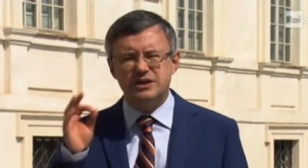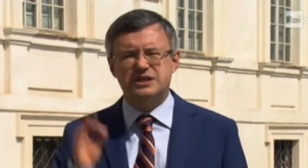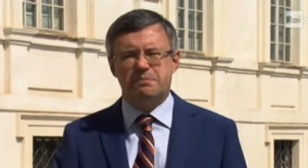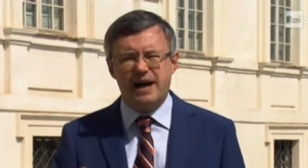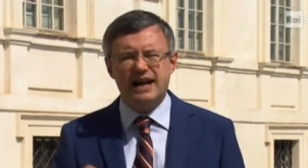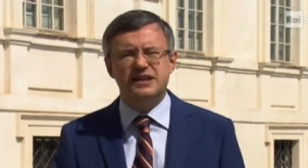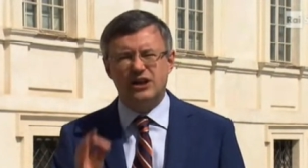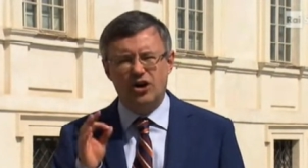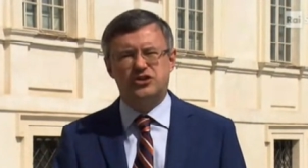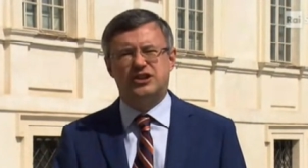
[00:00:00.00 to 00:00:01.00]
Qui si parla
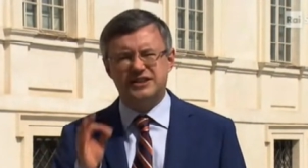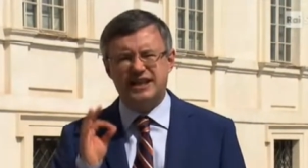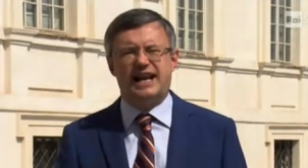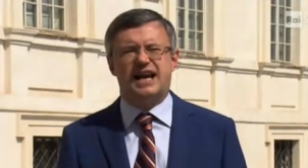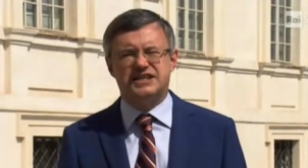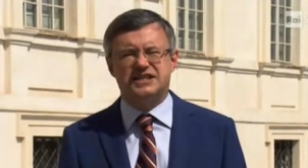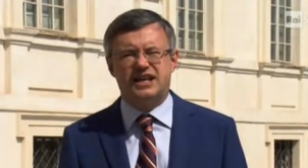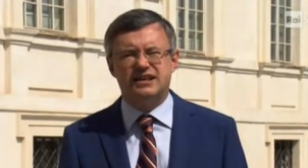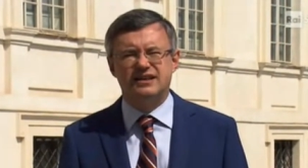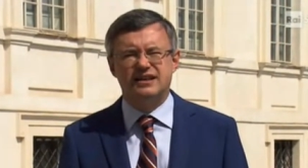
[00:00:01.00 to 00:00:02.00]
di lotta di
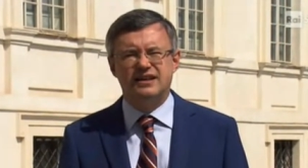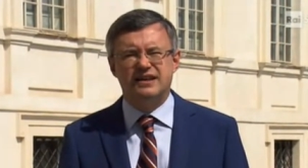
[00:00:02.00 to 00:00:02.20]
classe.